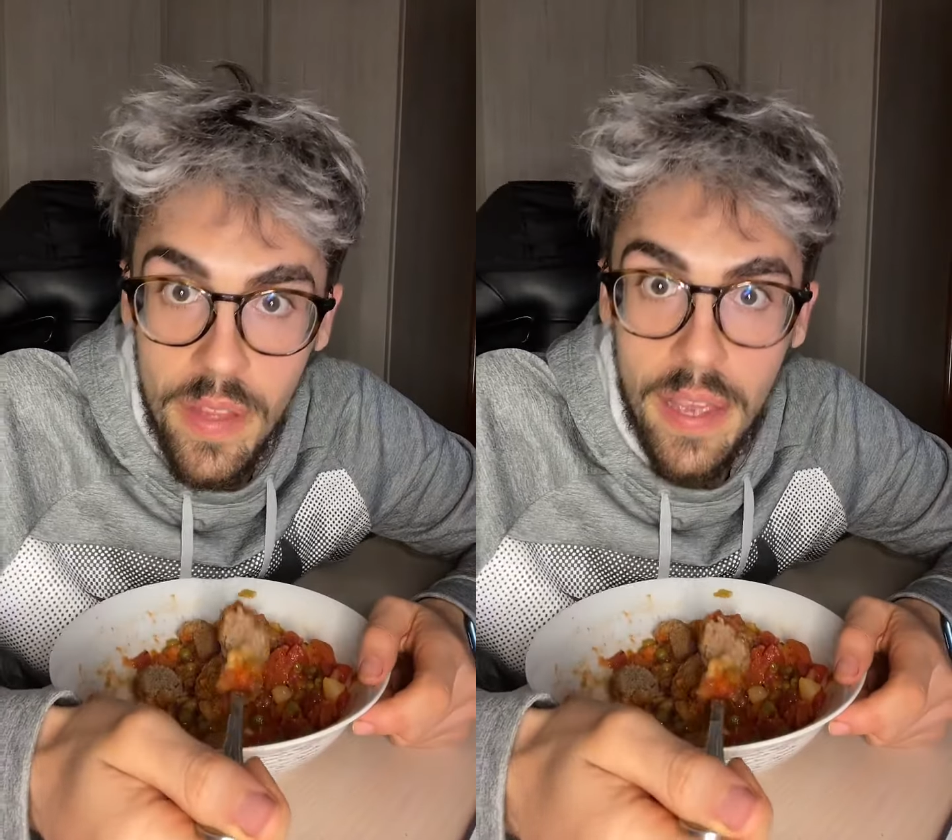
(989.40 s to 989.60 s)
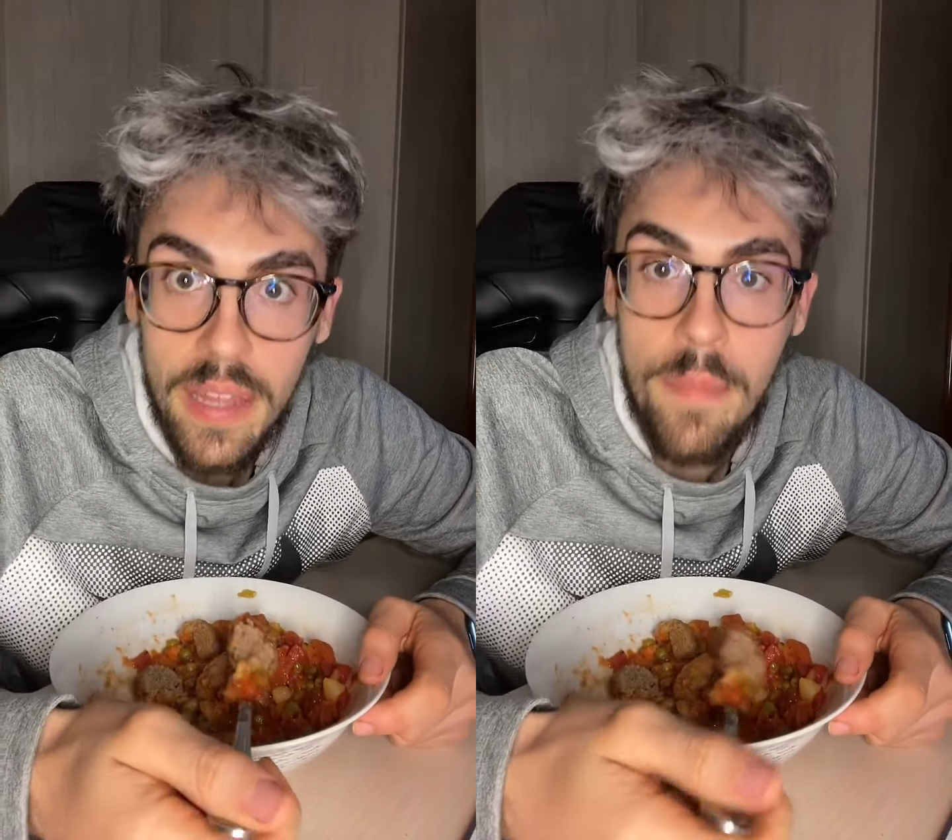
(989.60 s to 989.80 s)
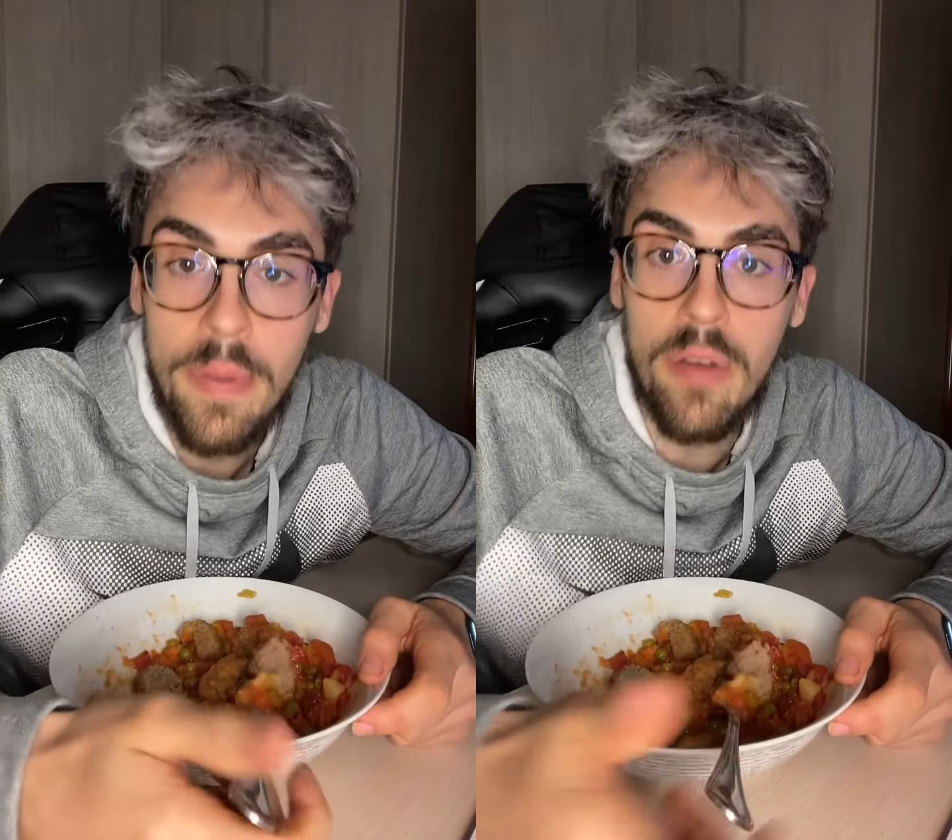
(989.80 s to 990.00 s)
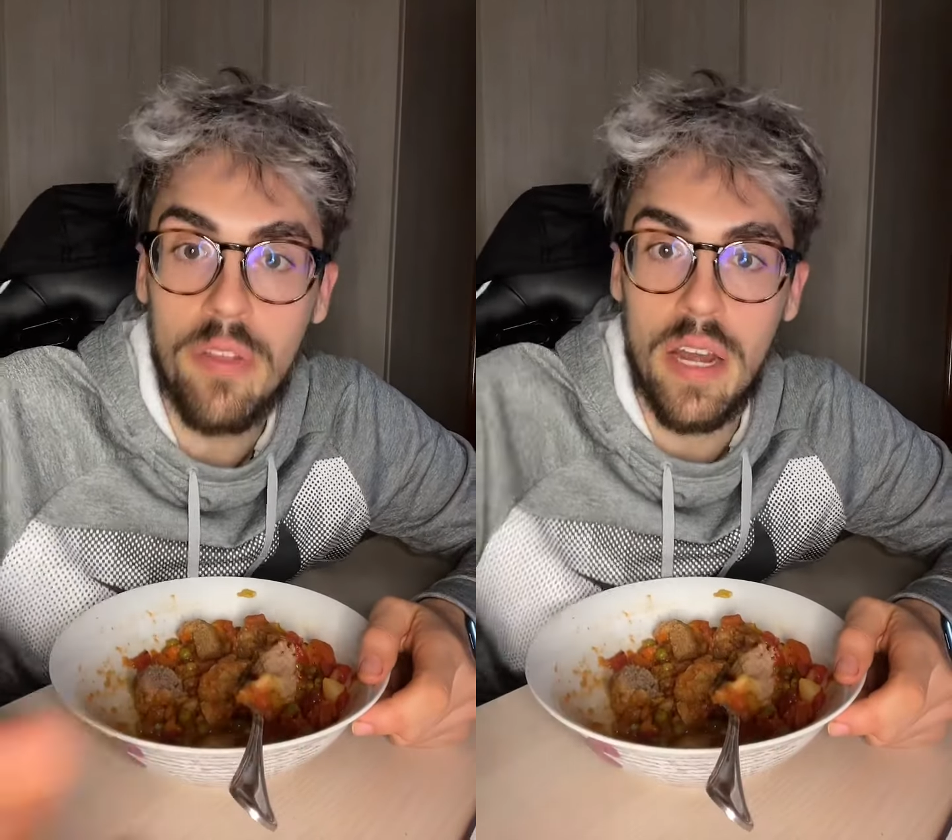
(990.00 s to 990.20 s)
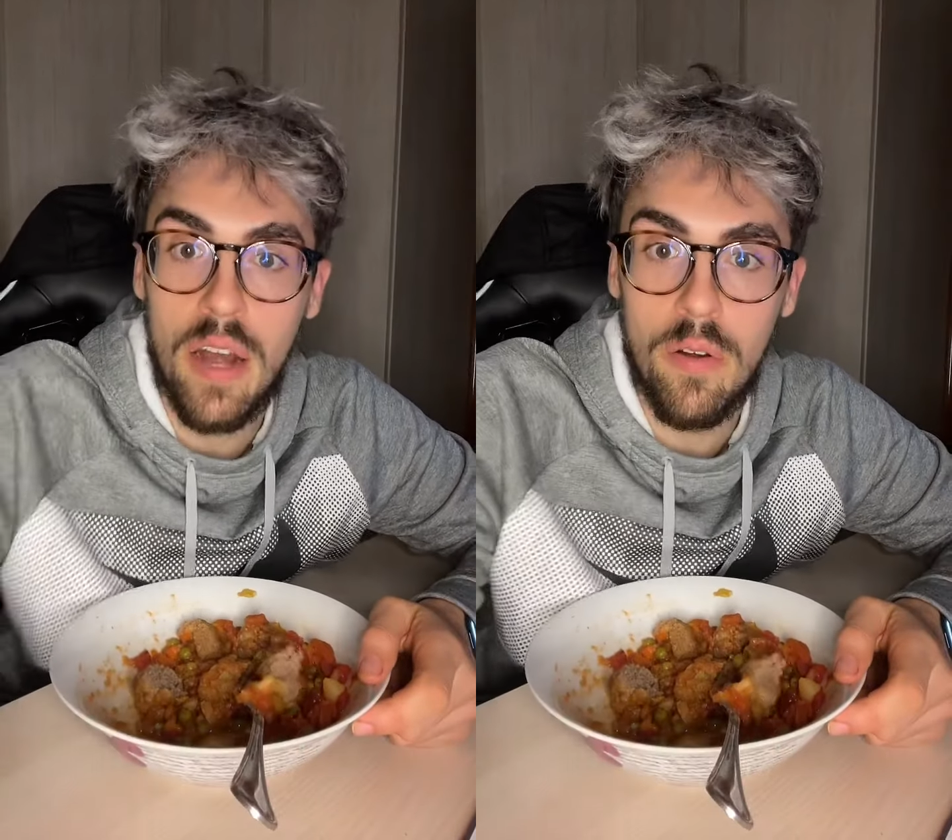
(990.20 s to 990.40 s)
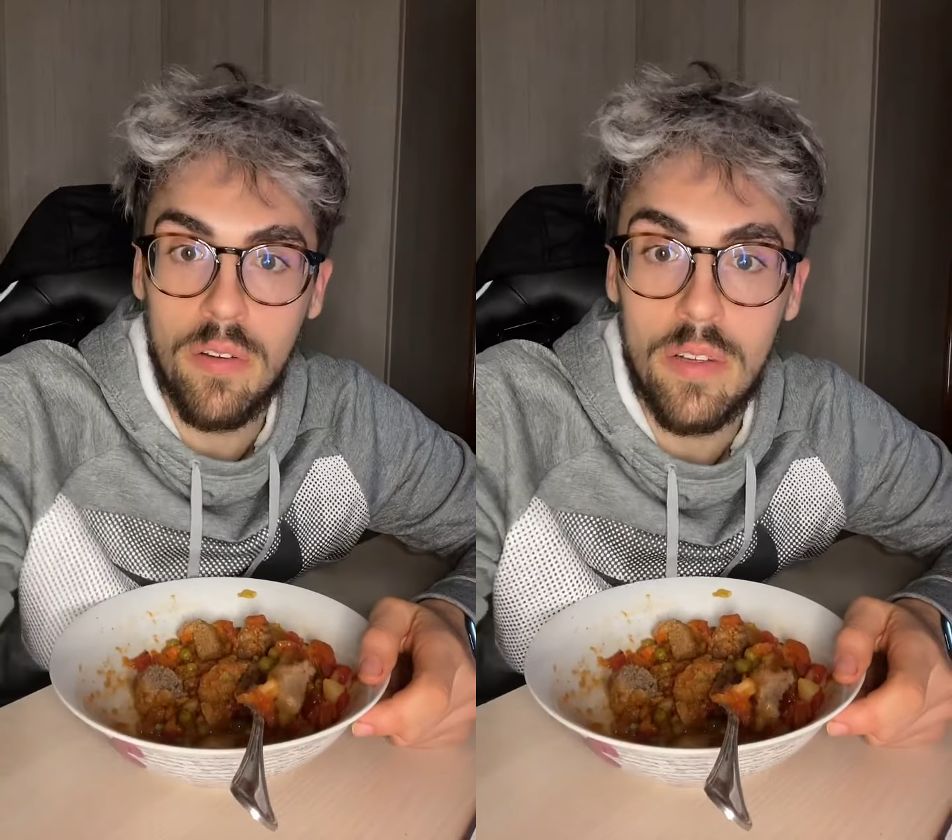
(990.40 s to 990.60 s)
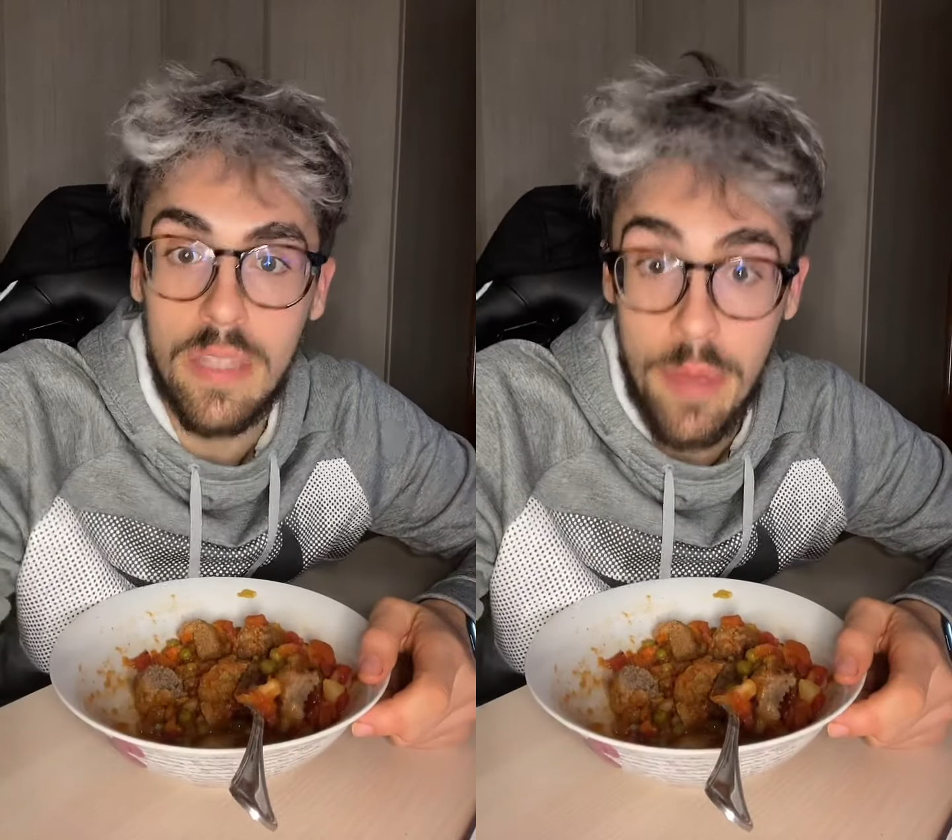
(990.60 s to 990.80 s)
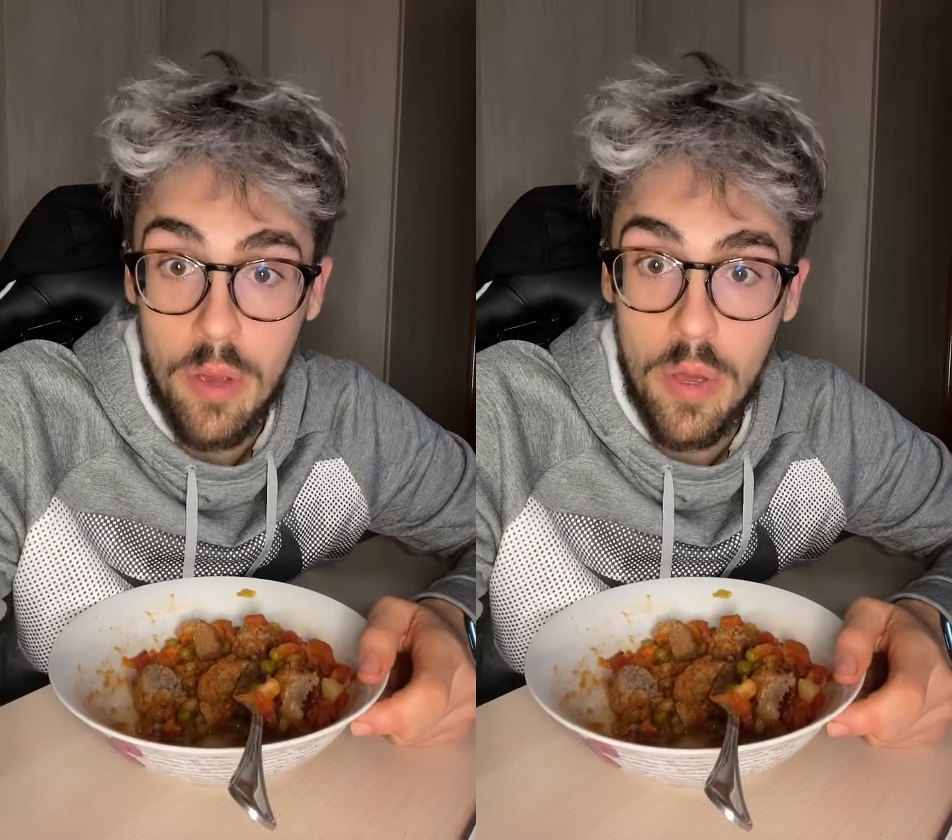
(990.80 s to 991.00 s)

Qué temprano cena ¿no? También he